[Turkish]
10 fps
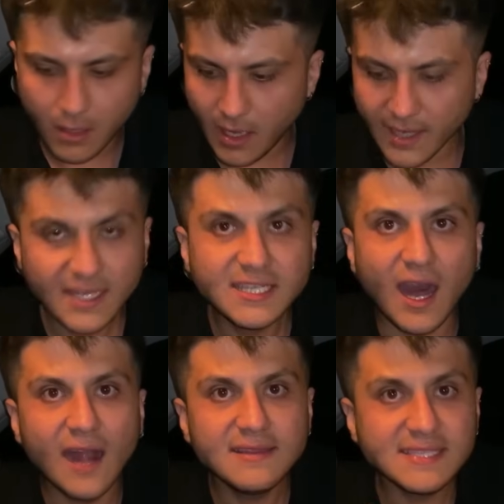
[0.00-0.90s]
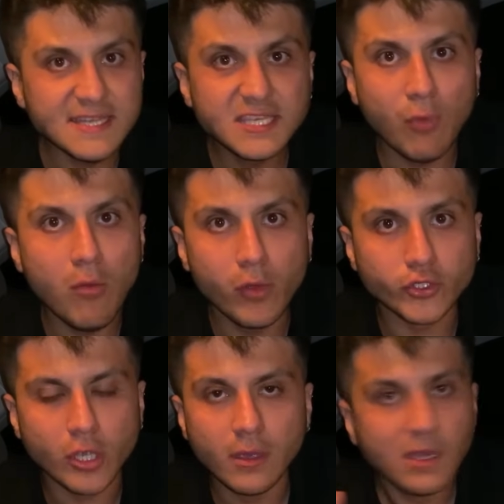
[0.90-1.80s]
Arkadaşlar hard diskin içi
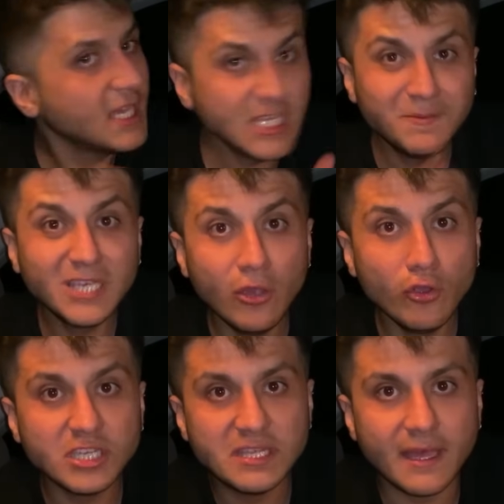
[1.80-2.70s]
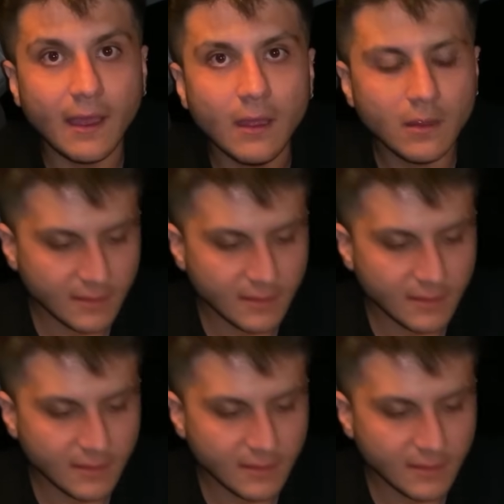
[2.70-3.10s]
bomboş. Hiçbir şey yok içinde.